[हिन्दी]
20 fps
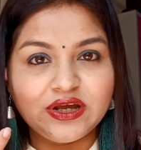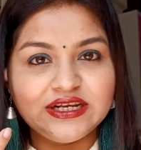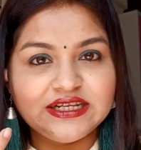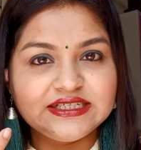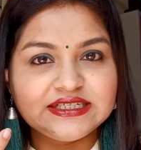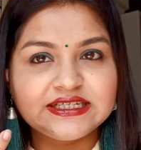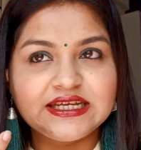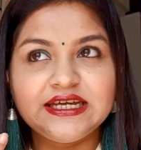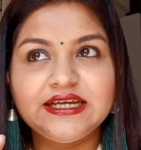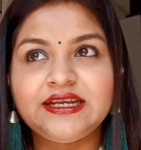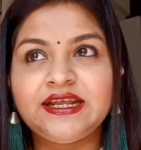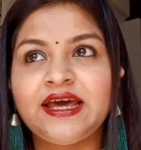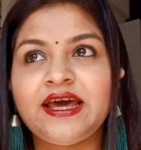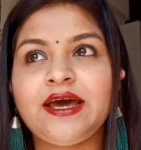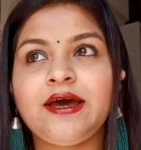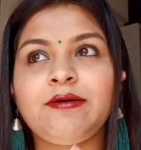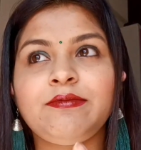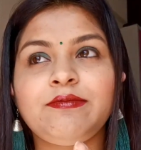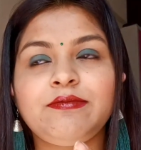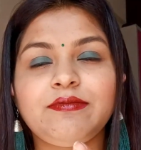ऑयली स्किन
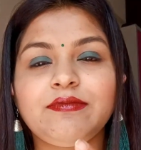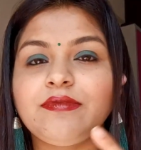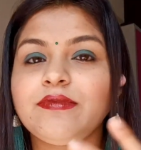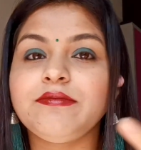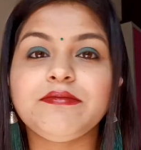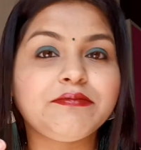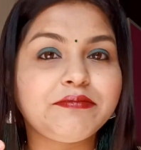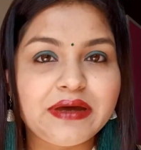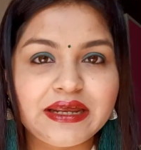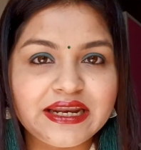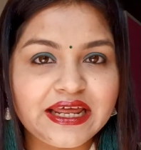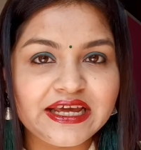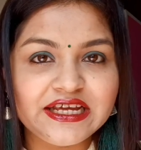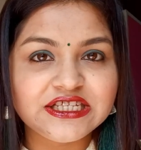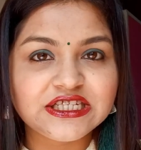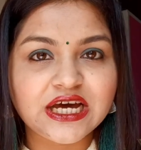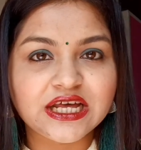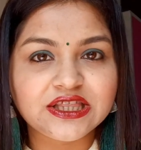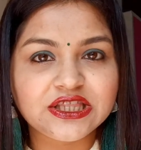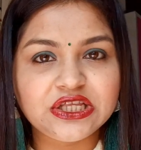है मैं
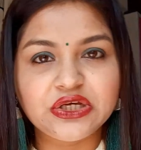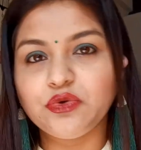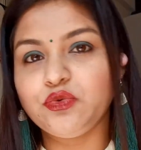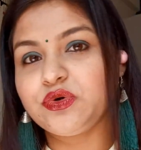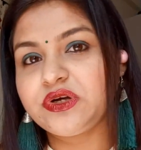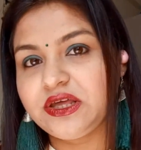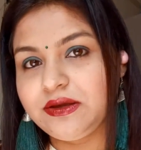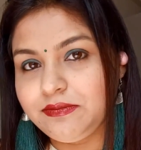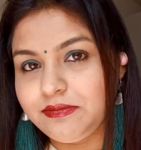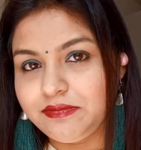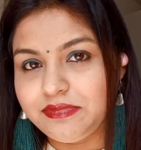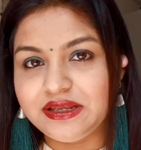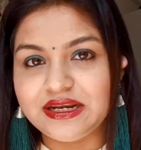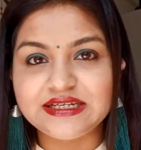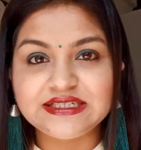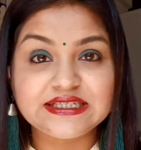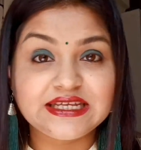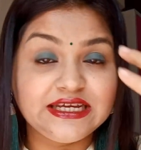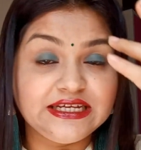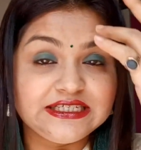नहीं जानती हूँ कि
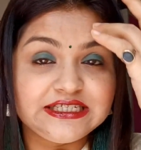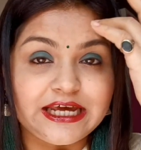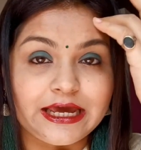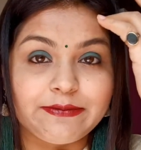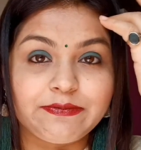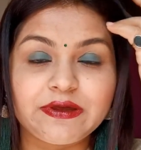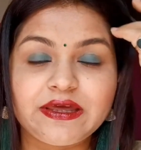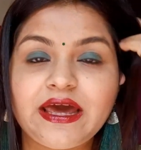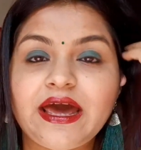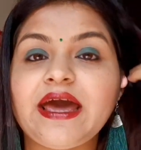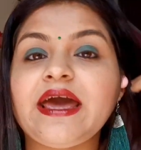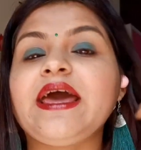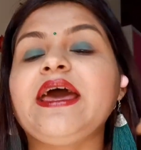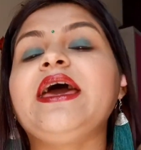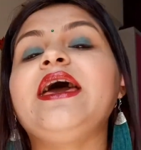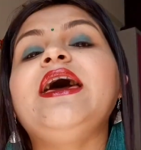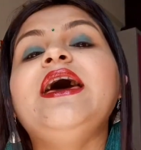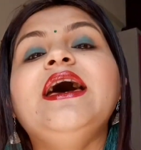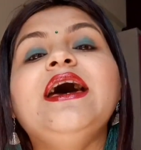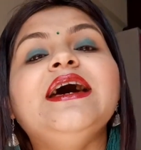मेरा स्किन टाइप क्या
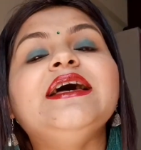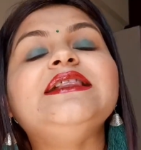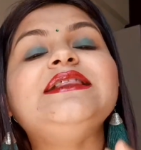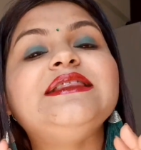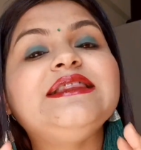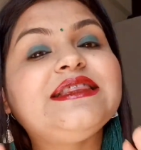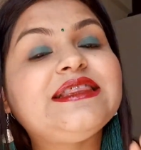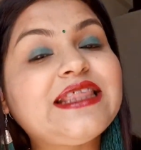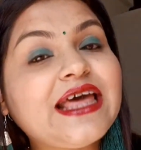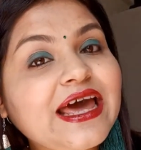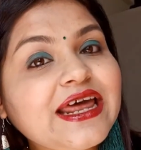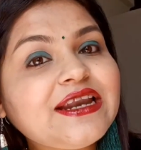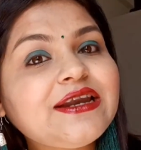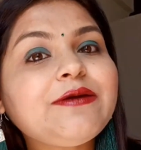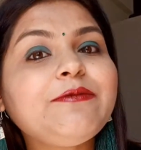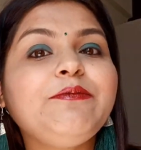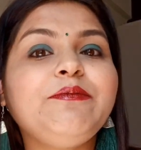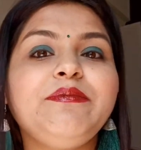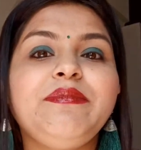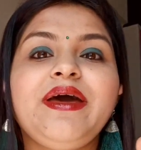है
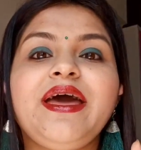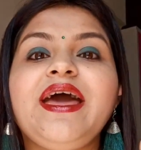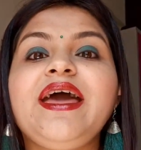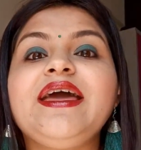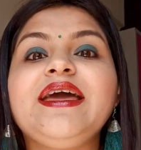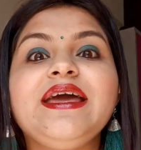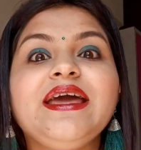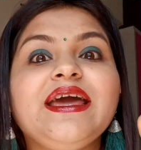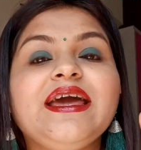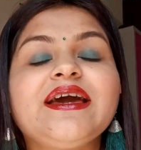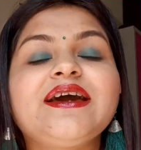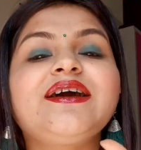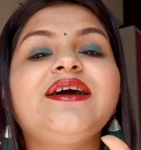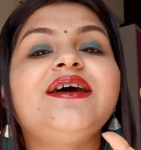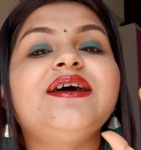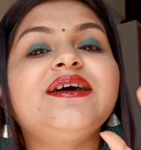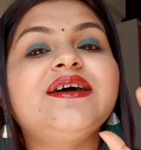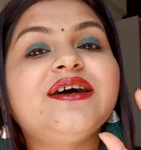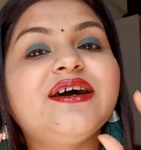देन मैं एक